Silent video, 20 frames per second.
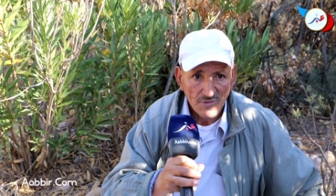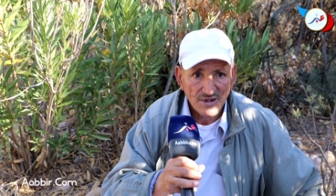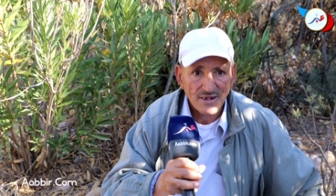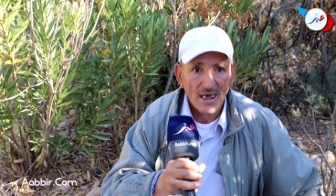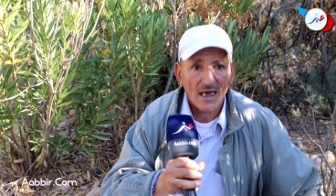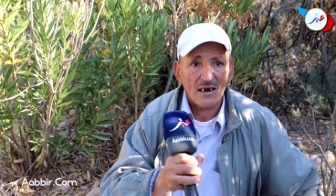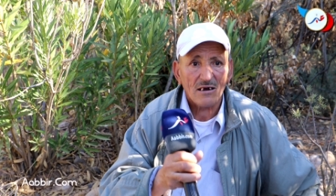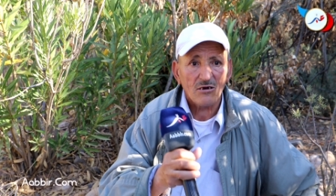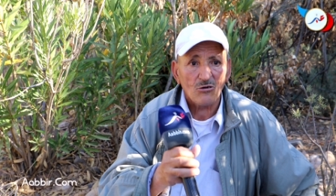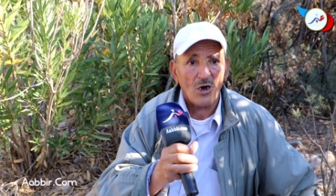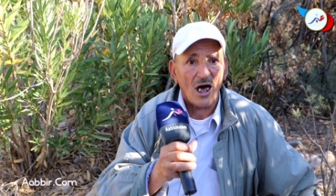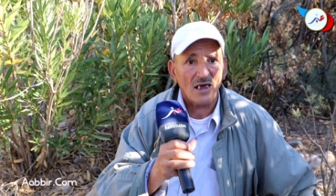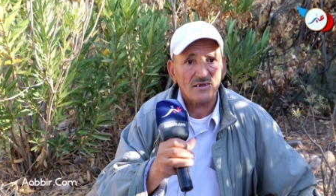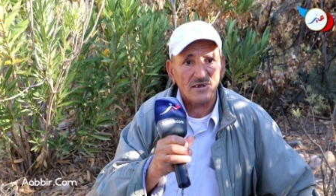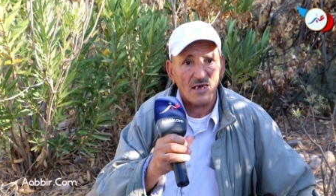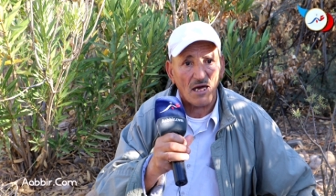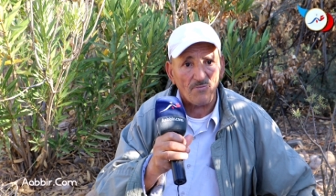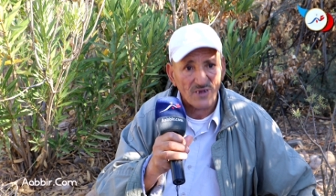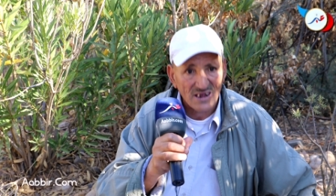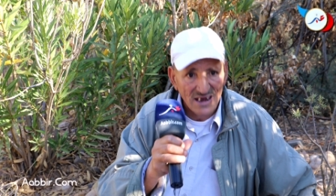استغلوا
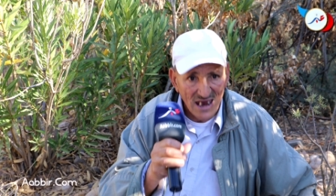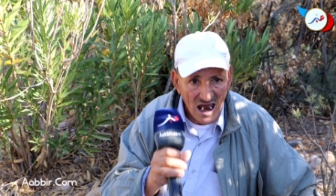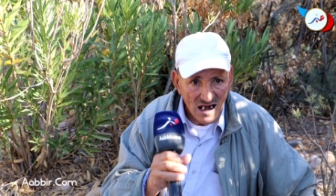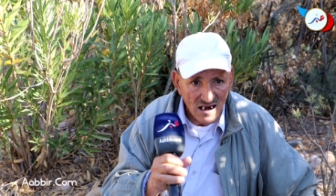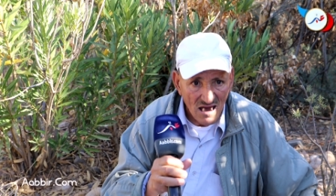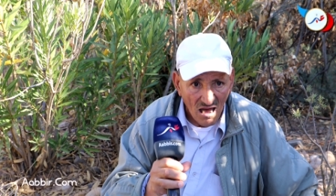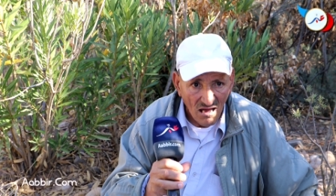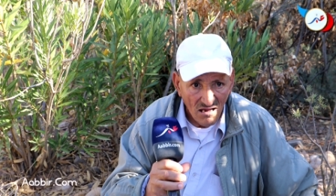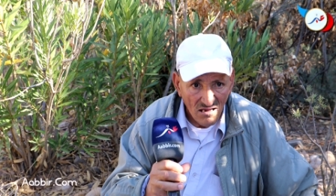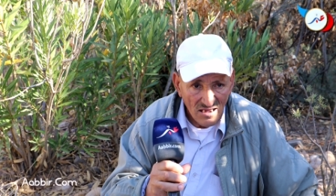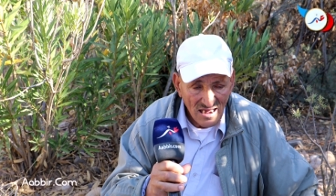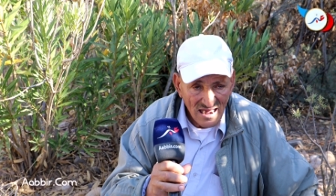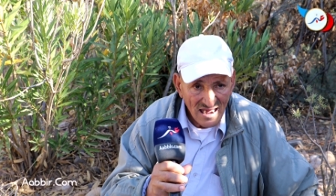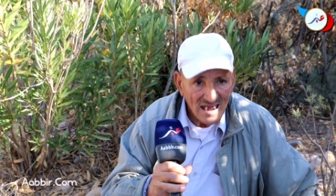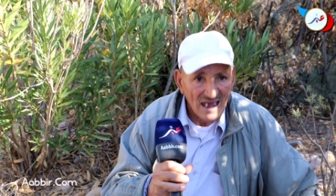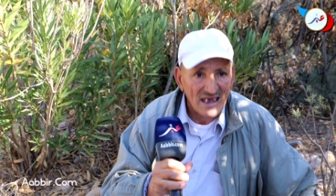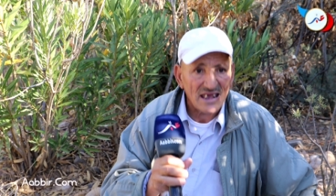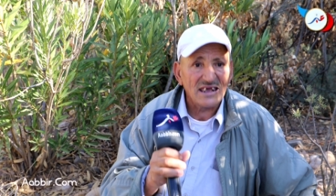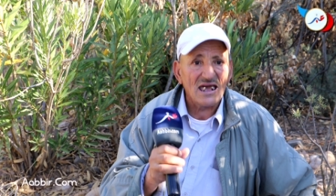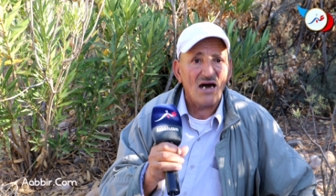الضعف ديالها
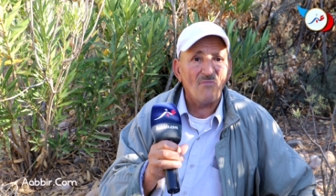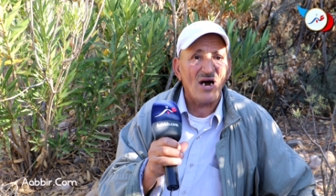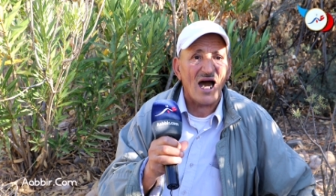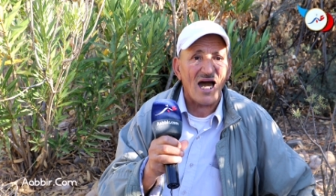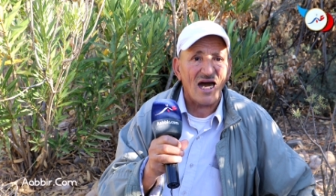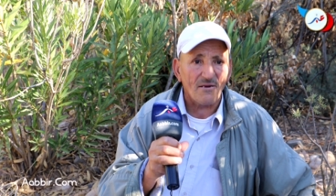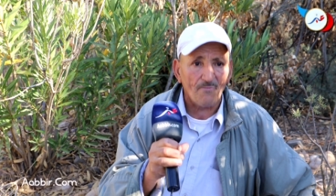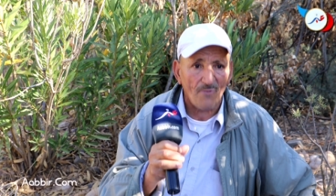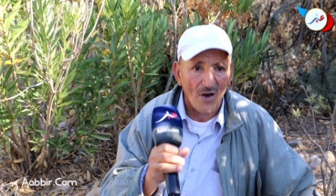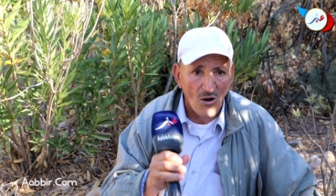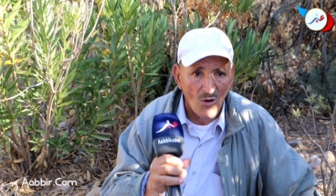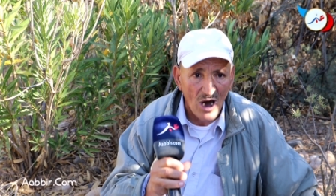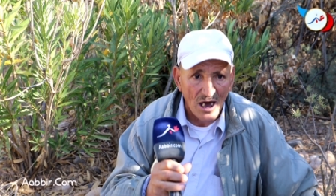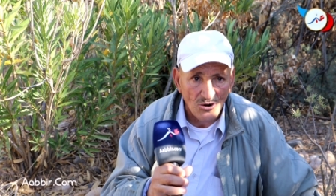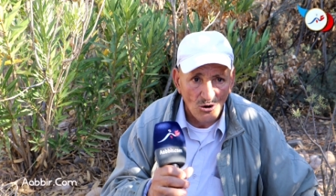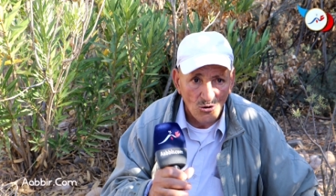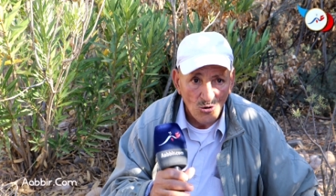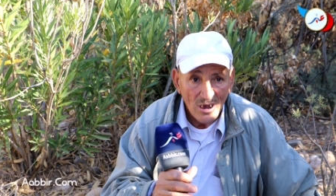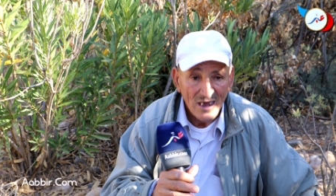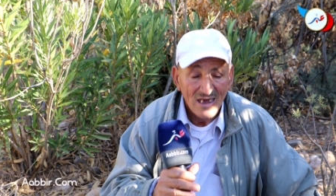هي ما عارفه
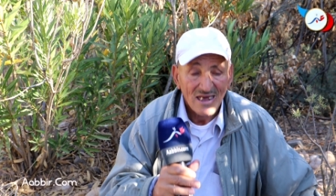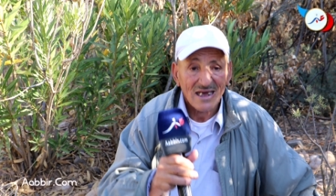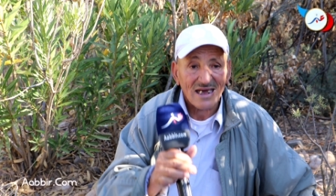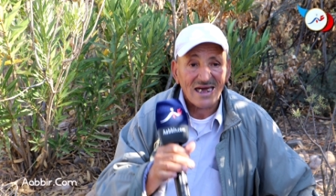والو